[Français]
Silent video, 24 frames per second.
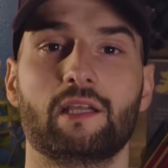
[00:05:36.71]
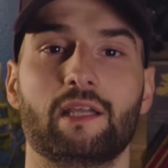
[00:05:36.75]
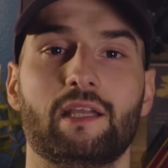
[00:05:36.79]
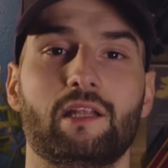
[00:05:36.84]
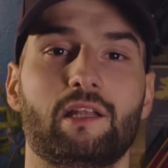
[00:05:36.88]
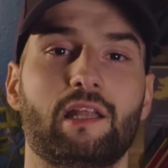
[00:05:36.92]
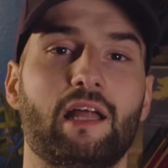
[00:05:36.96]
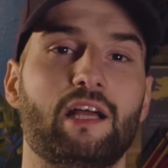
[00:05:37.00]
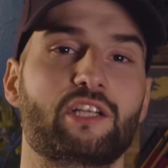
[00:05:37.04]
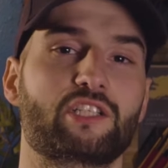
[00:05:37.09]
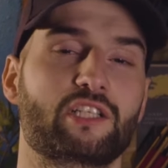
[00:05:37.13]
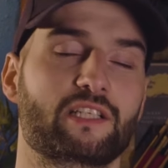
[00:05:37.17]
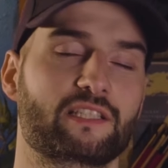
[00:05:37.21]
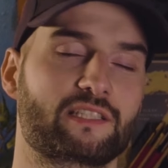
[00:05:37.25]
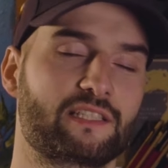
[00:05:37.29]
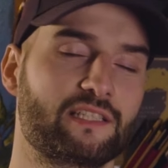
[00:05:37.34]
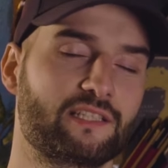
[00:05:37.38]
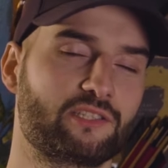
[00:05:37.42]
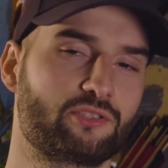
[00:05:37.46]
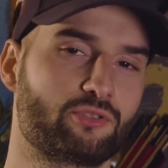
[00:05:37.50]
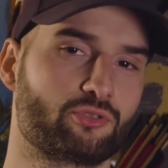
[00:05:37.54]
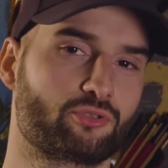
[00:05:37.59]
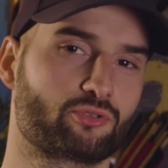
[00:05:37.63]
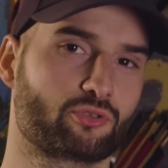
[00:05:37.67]
Et là,
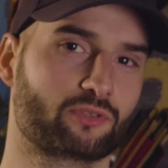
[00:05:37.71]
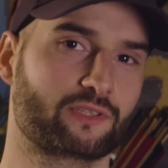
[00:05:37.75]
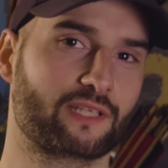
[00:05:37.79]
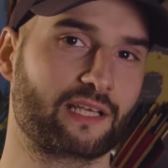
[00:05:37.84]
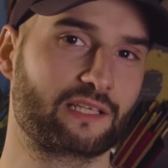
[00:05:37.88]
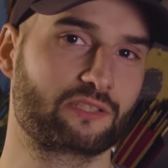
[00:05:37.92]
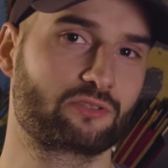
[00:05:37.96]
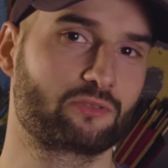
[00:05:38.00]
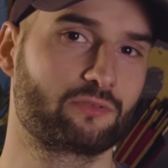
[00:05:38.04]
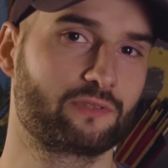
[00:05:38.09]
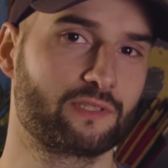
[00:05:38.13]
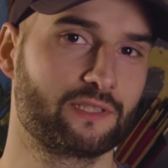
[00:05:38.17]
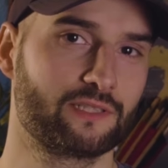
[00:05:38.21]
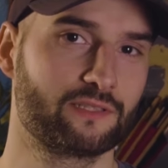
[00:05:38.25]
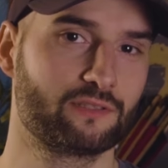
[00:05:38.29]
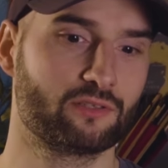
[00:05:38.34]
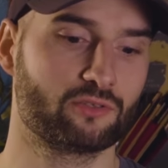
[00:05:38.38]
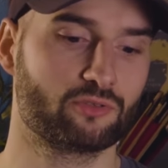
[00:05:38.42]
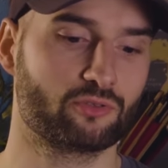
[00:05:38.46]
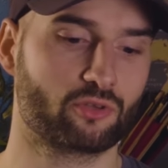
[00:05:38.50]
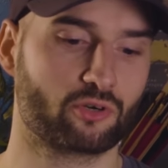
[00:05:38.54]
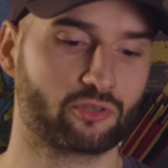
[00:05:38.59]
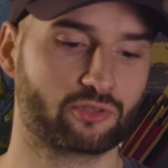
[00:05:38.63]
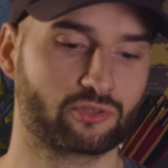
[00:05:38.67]
j'insiste sur très
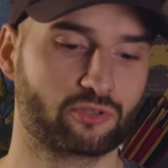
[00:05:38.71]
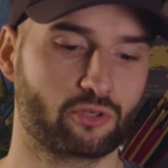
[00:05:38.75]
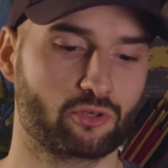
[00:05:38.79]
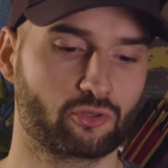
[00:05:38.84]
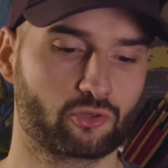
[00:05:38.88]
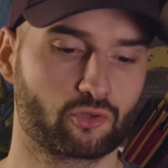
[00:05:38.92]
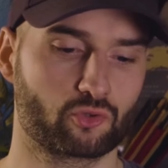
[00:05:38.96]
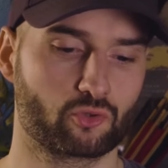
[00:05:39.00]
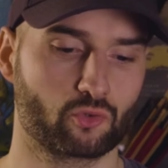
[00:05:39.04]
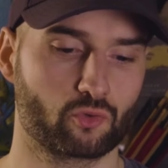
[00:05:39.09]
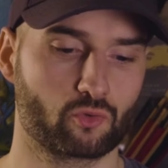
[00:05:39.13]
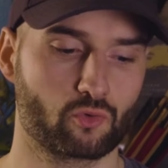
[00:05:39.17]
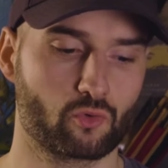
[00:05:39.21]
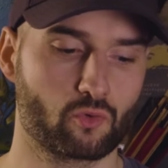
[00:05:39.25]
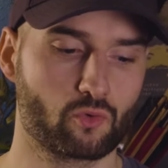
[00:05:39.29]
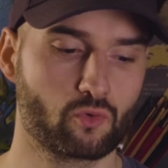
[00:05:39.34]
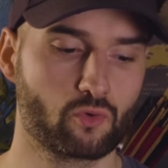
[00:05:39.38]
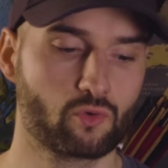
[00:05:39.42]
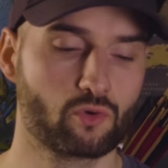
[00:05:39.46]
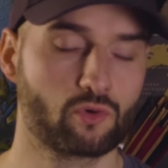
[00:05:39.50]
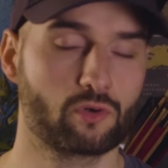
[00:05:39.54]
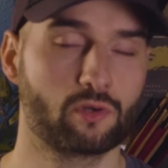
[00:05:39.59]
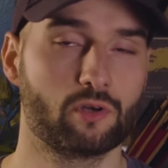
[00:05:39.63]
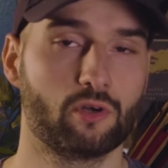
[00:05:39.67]
solide dans le sens
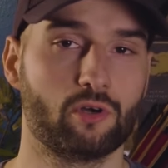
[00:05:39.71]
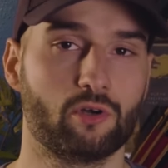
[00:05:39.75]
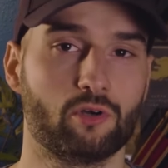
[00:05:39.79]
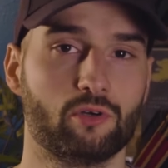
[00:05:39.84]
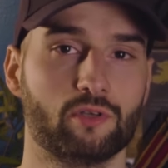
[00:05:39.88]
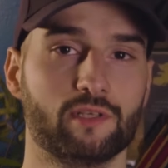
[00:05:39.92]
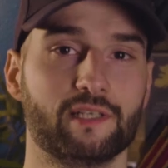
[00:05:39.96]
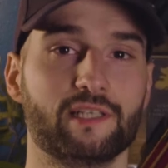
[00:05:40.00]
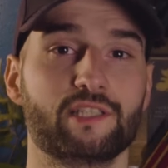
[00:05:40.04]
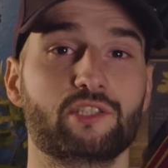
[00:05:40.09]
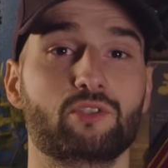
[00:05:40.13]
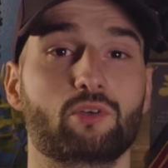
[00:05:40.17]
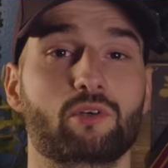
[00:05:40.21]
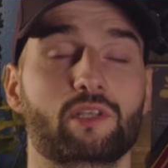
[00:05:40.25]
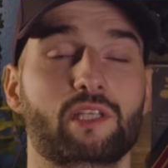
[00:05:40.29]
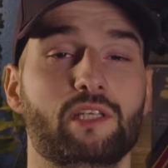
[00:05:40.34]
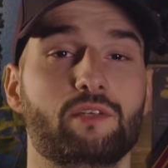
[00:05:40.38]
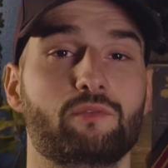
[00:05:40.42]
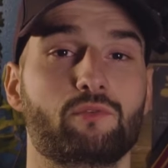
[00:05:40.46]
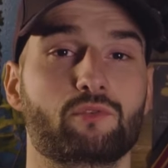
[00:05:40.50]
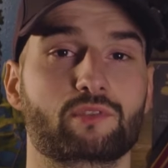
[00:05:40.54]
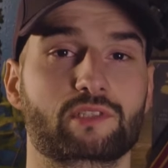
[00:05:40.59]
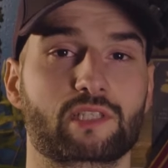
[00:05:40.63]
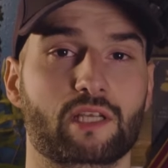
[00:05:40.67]
où euh, les gens
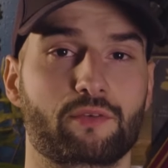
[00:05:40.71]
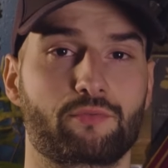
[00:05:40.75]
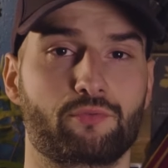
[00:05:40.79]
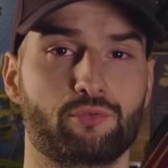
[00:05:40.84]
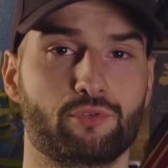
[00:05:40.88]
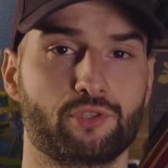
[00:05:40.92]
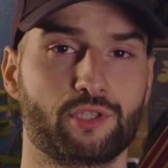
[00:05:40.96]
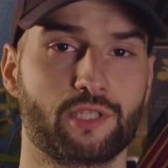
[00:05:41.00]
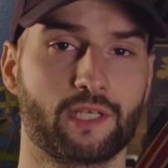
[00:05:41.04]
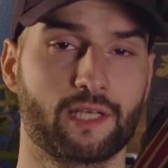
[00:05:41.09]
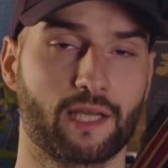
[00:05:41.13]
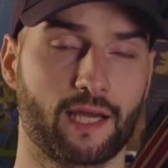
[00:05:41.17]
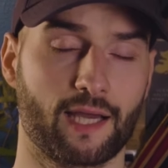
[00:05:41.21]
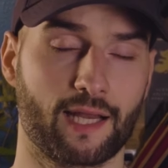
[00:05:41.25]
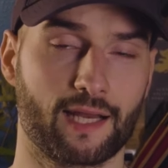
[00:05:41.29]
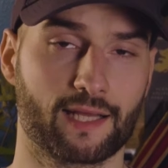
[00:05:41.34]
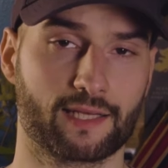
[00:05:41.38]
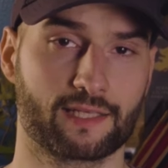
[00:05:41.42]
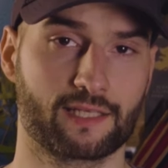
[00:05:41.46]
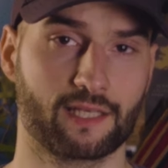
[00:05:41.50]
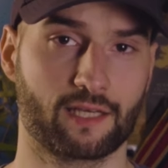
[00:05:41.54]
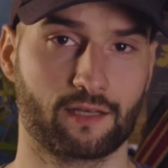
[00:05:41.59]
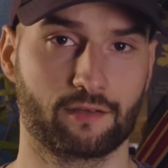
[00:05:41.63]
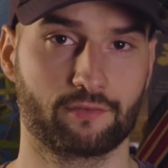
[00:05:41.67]
qui vont se réfugier à
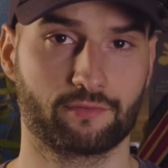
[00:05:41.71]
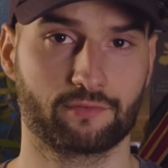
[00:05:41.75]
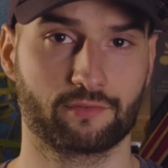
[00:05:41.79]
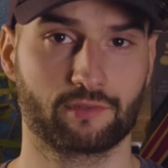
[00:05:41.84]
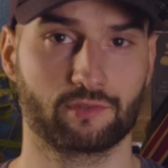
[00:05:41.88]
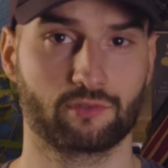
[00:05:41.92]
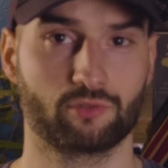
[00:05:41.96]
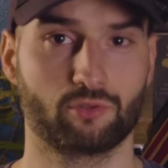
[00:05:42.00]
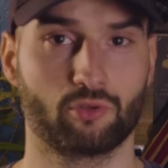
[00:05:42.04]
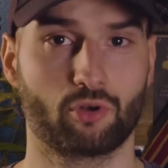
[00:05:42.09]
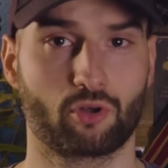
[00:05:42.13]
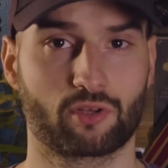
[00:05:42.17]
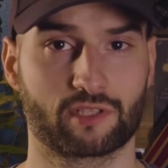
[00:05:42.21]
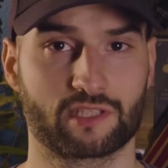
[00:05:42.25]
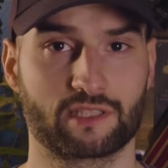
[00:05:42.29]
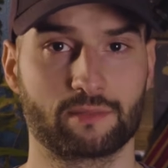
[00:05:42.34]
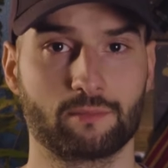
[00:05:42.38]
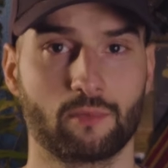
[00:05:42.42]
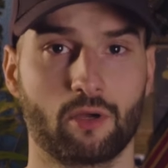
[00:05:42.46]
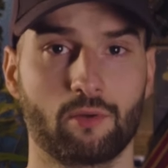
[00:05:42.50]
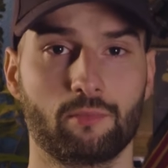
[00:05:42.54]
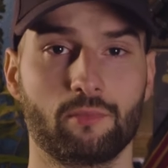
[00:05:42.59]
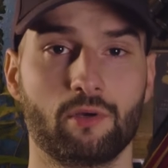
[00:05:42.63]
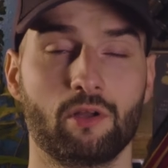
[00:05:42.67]
la cave de leurs
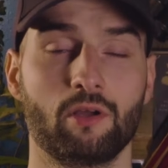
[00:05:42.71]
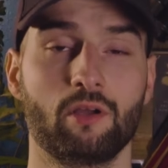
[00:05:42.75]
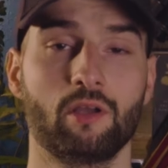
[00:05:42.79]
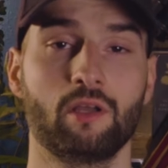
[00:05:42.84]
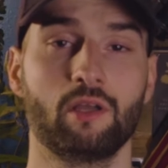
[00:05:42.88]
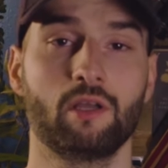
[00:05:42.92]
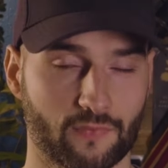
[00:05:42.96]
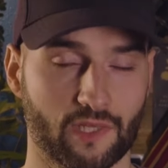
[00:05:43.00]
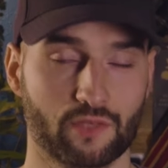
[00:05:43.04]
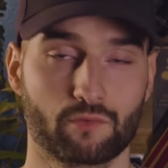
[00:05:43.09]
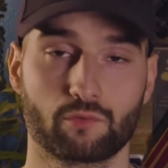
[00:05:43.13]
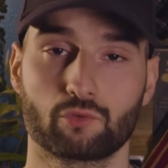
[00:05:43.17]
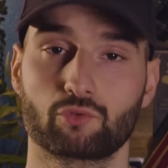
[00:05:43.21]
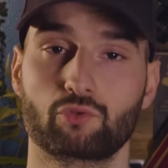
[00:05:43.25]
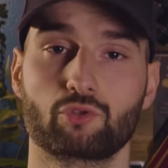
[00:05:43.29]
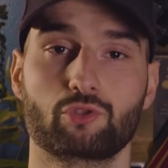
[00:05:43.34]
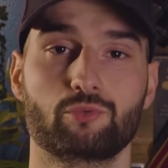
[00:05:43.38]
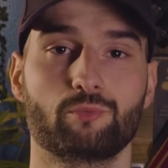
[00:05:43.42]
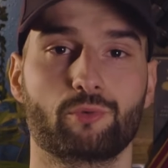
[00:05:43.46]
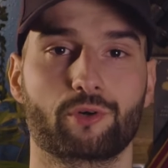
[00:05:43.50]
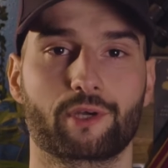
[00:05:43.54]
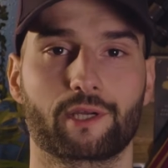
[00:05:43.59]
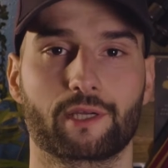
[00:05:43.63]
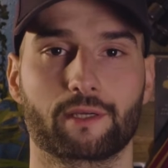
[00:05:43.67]
immeubles, ils vont
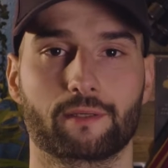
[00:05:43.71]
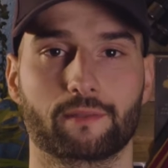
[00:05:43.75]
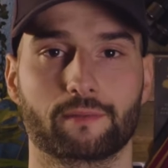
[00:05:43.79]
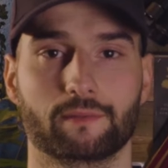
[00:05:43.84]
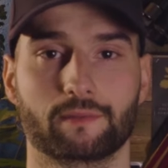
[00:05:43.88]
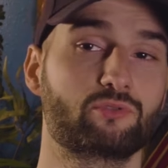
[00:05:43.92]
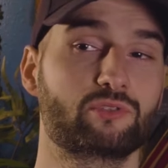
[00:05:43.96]
tous mourir.